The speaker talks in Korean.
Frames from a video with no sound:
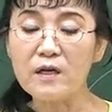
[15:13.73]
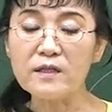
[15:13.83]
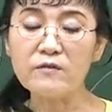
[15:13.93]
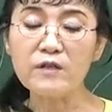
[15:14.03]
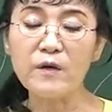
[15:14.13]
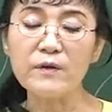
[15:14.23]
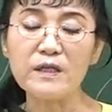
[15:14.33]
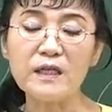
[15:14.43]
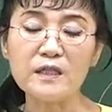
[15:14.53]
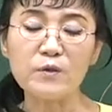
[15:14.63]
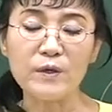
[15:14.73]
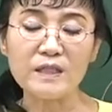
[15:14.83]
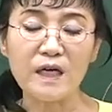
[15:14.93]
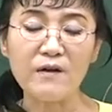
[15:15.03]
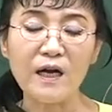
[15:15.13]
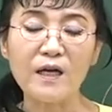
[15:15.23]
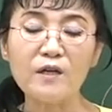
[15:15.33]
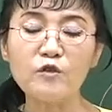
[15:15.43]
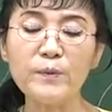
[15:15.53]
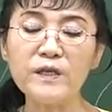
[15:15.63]
그래서 우리가 기계적
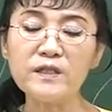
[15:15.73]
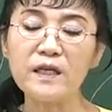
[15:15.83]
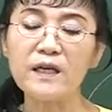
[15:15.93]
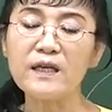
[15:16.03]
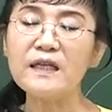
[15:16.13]
외상과 두 번째